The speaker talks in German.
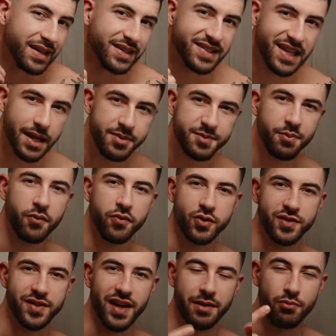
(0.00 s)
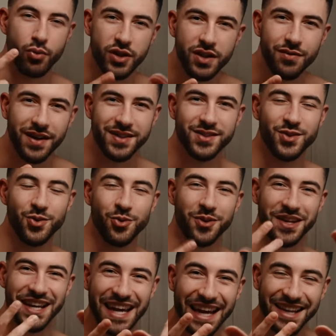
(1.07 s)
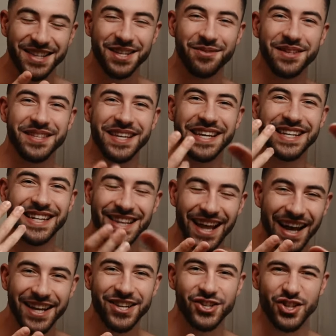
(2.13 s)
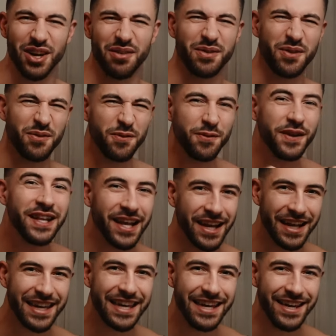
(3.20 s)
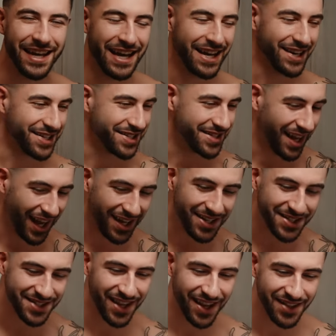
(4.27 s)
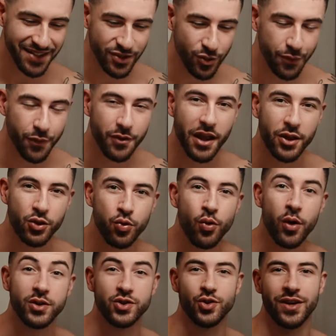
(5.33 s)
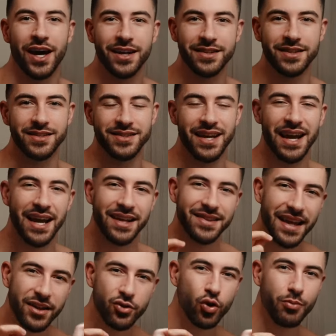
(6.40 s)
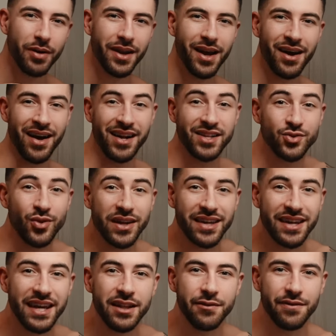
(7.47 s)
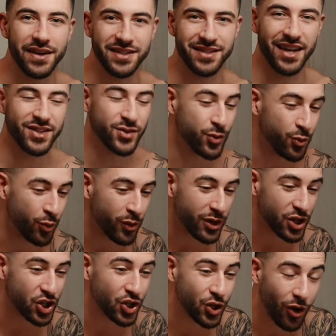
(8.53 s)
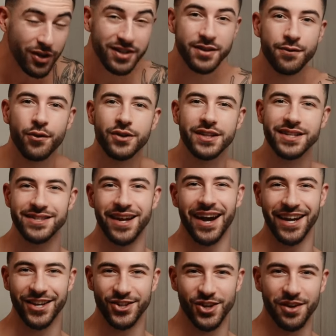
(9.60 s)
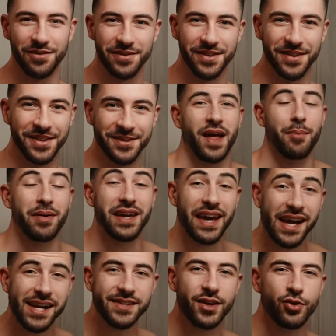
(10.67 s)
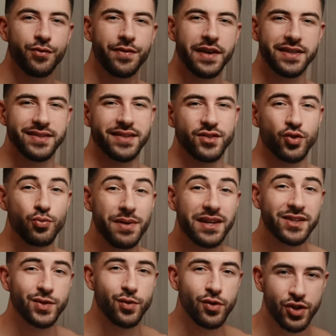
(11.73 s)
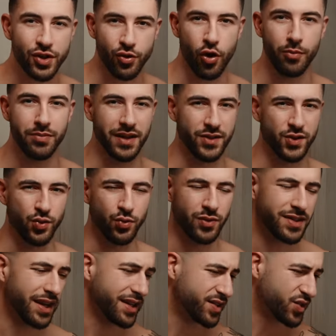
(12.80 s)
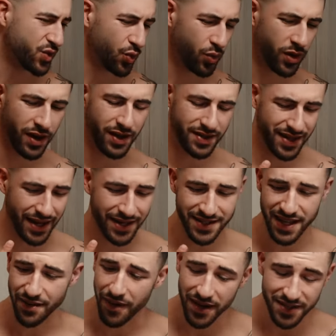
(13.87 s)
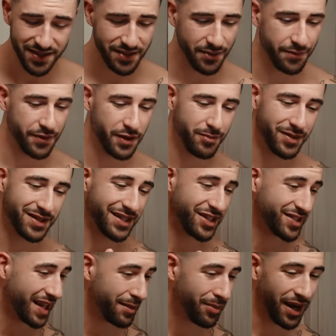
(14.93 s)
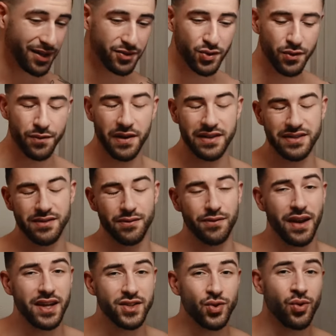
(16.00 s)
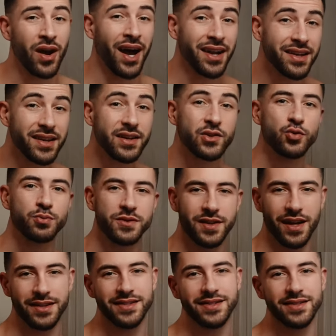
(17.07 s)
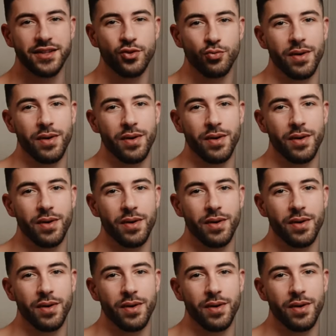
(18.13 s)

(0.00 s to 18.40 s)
Selbstbewusstsein, Motivation, Kreativität, Leidenschaft, viel Energie, das sind alles Sachen, die du von Natur aus schon hattest. Denk drüber nach, als du ein Kind warst, hast du nur gestrotzt vor diesen Eigenschaften. Aber je älter du wirst, desto mehr Süchte kommen dazu, sei es Zucker, seien es Erwachsenenfilme, sich selber anzufassen, vielleicht sogar andere Substanzen, die du